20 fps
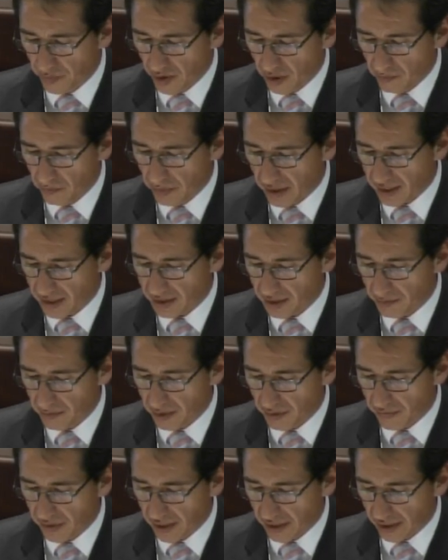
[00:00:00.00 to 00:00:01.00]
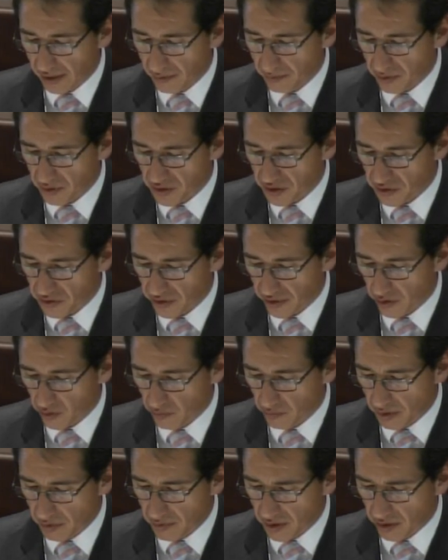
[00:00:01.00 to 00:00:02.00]
para simplificar el proceso de
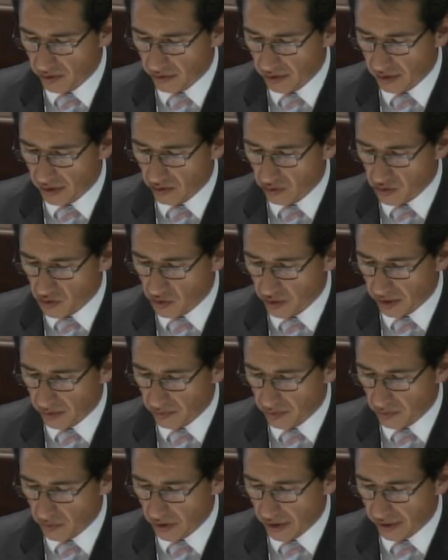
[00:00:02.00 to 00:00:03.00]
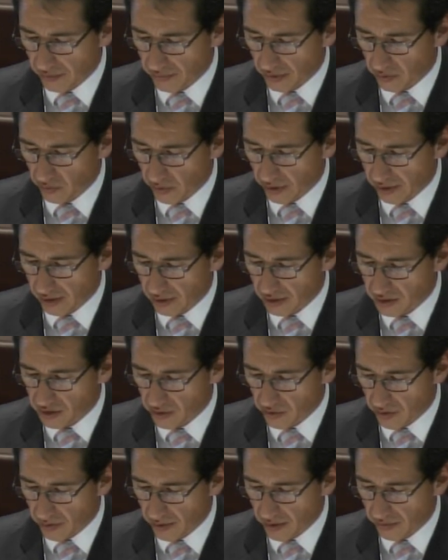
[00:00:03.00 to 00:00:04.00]
cumplimiento de la consulta popular efectuada el
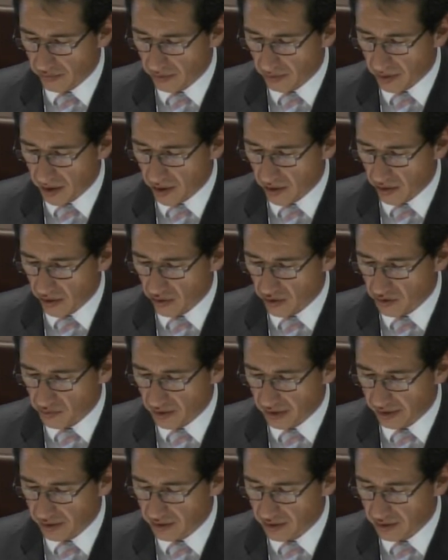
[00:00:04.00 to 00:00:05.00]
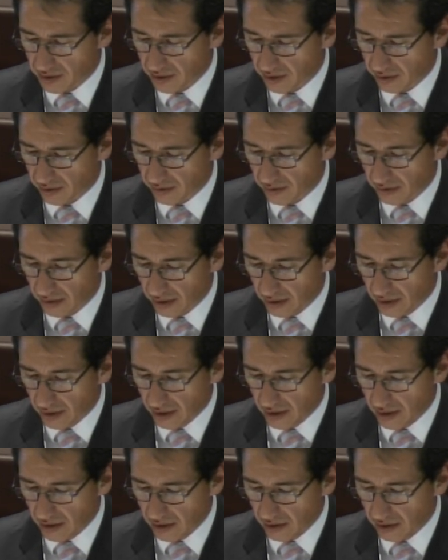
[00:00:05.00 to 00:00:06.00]
19 de febrero de 2017
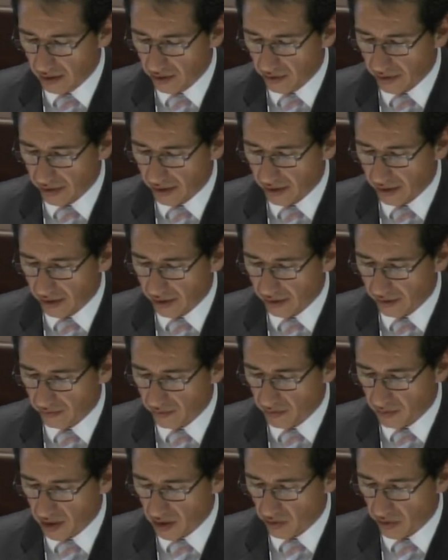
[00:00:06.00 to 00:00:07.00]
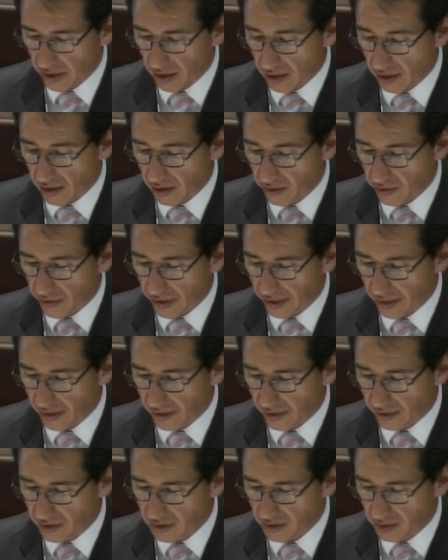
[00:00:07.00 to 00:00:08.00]
y de Ley Orgánica Reformatoria a la Ley
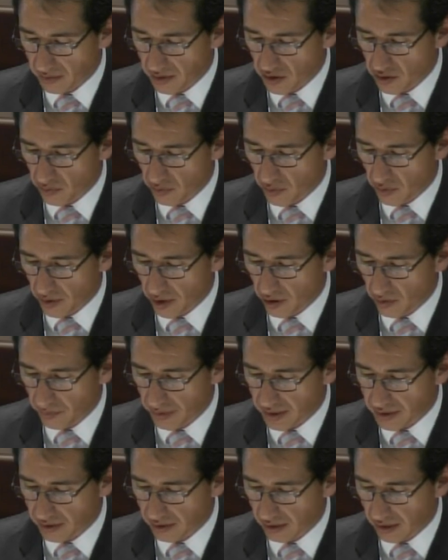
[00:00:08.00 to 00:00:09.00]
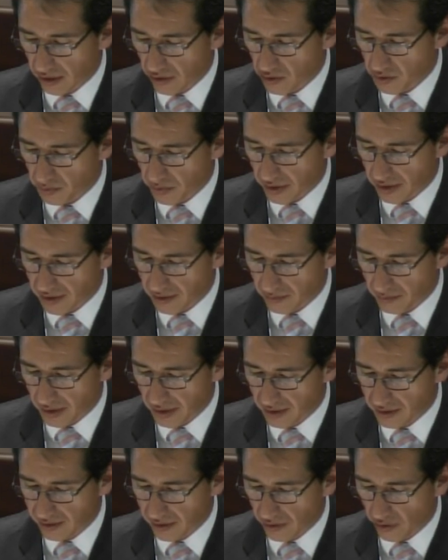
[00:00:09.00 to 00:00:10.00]
Orgánica de Servicio Público presentados por la
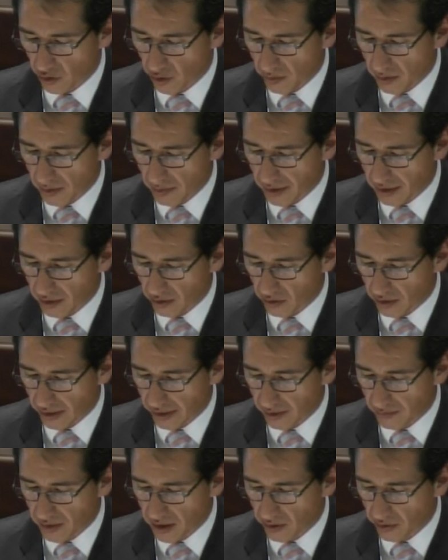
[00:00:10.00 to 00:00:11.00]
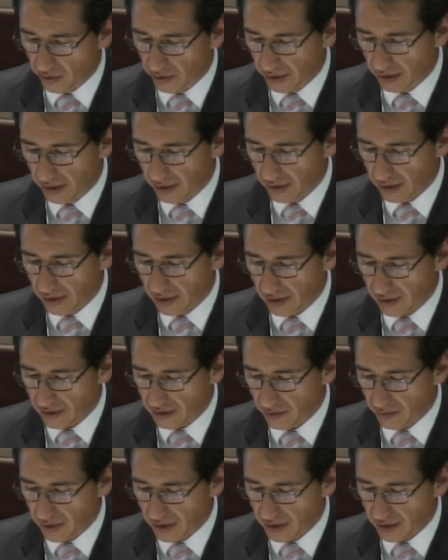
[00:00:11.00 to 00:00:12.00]
asambleísta Norma Vallejo Jaramillo y el
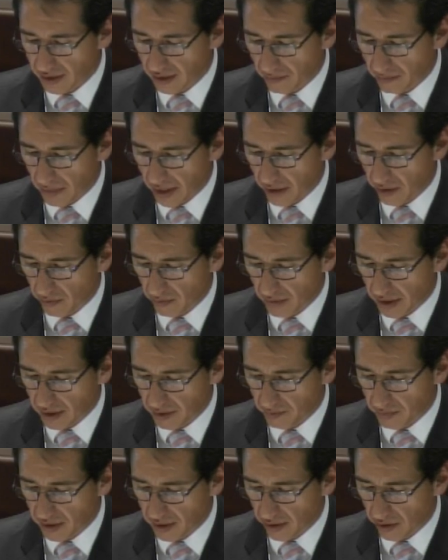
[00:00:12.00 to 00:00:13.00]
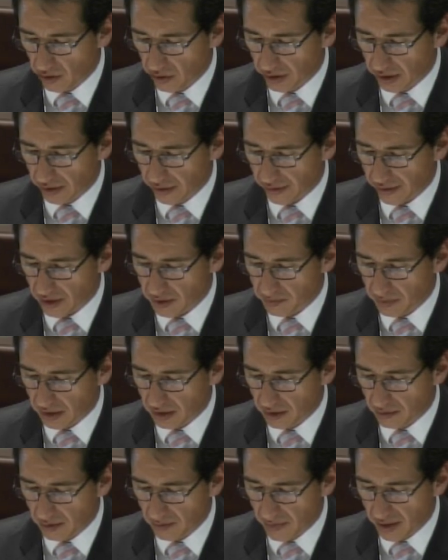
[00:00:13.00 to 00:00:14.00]
asambleísta Byron Valle Pinargote,
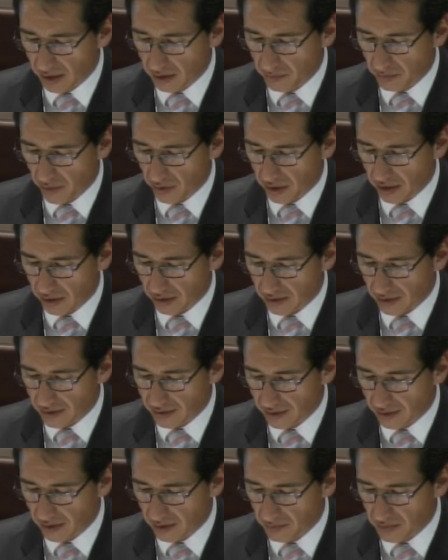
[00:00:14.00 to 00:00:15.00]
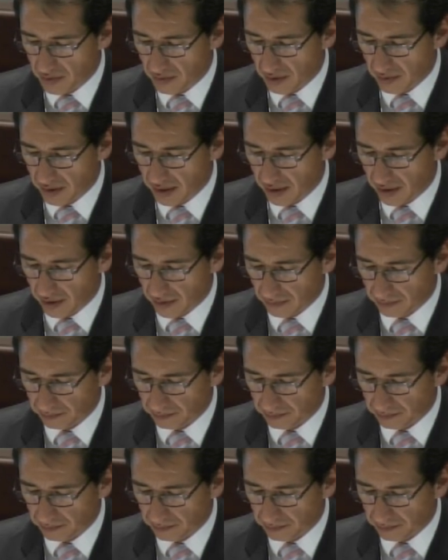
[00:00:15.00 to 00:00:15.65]
respectivamente por tratarse de la misma materia.